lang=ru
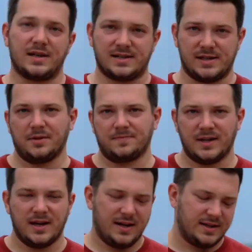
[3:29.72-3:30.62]
нарзан.
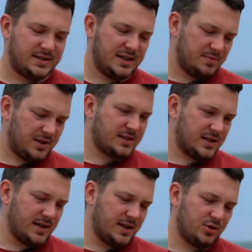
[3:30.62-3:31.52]
Здесь мне
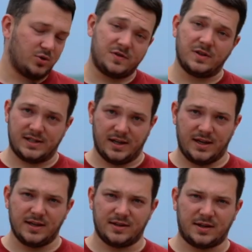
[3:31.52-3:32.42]
рассказали одну из версий
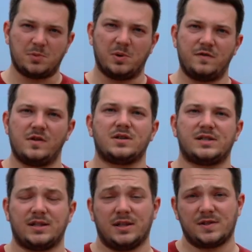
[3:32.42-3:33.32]
легенды, как
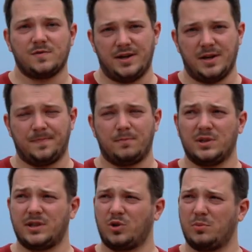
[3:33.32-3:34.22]
появилось это название.
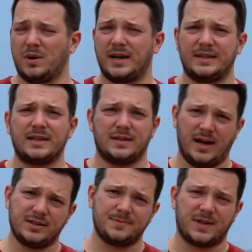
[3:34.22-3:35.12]
Был такой богатырь
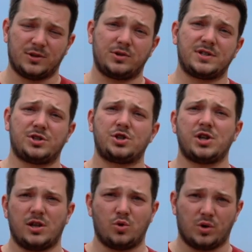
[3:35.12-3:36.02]
Нарт, который
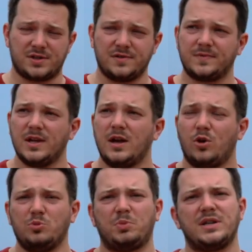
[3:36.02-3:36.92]
защищал горцев.
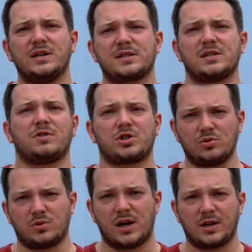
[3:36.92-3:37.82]
Он поднялся на
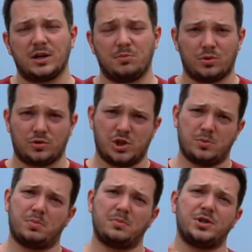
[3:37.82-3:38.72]
вершину горы Эльбрус,
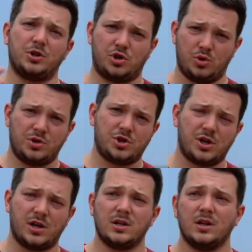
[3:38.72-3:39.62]
чтобы победить
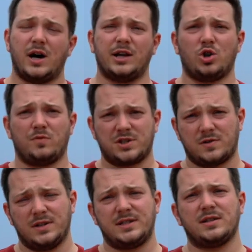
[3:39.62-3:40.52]
чудище. Оно его
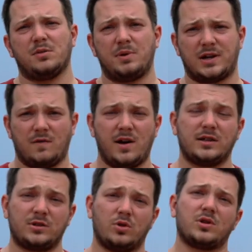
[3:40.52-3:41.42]
схватило,
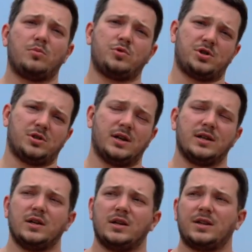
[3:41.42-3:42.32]
приковало и долго мучило.
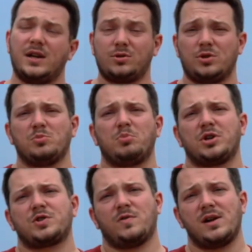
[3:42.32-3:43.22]
И Нарт очень
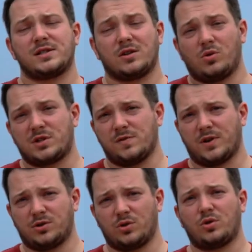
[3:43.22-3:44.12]
переживал за горцев,
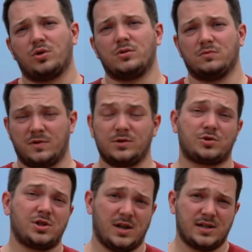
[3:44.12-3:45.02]
которых он
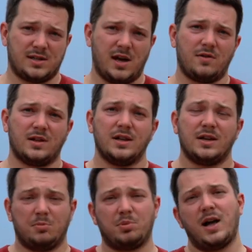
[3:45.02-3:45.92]
вынужденно оставил,
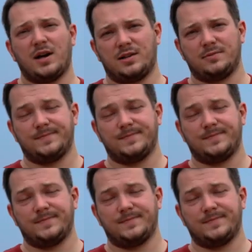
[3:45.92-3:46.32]
и плакал.